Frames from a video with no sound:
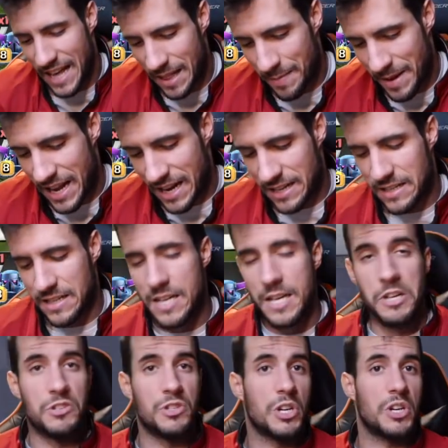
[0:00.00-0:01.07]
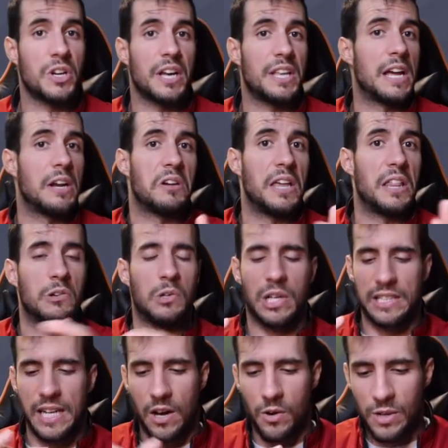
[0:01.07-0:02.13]
nada mal. Yo creo que ya nos queda un,
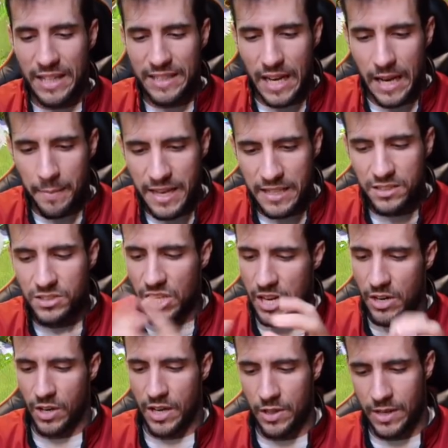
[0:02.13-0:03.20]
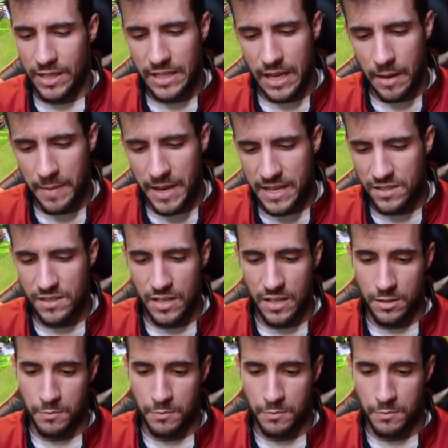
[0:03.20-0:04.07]
ataque más. Sí, nos queda un ataque más.